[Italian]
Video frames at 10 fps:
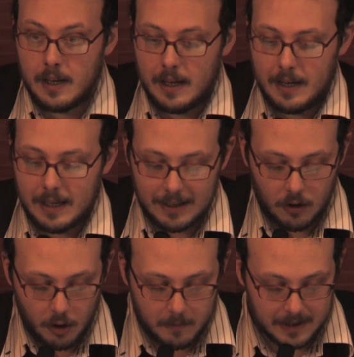è nata
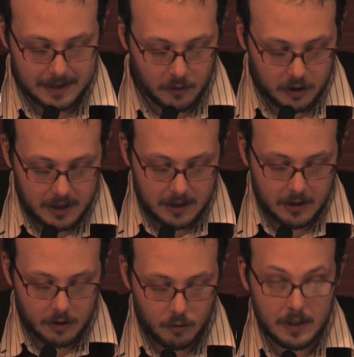con l'obiettivo di
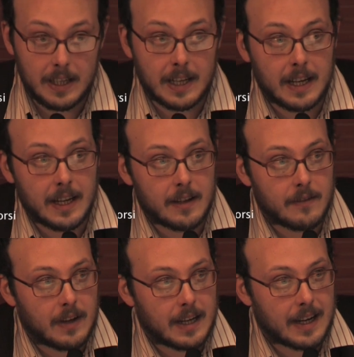riunire
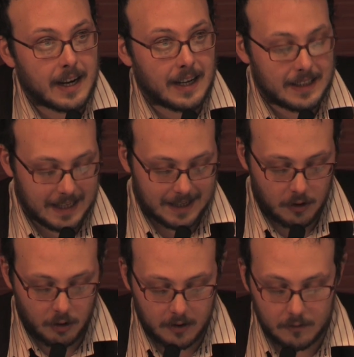varie realtà che
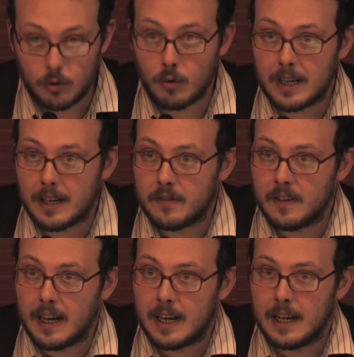hanno avuto a che
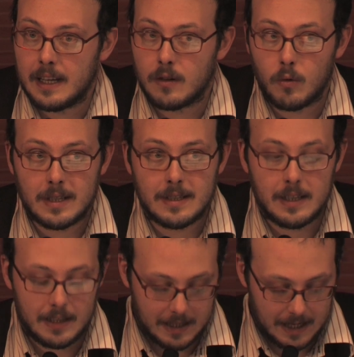fare in
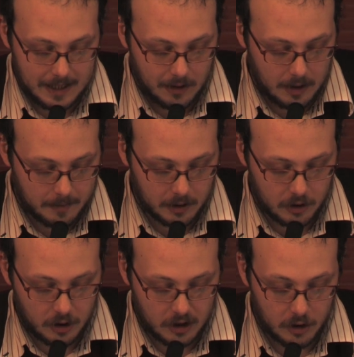questi anni con la
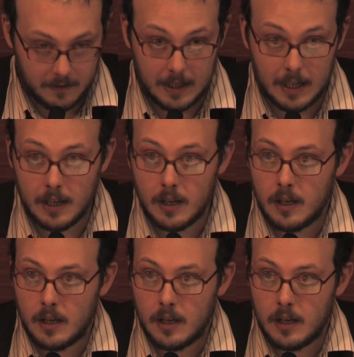protezione civile,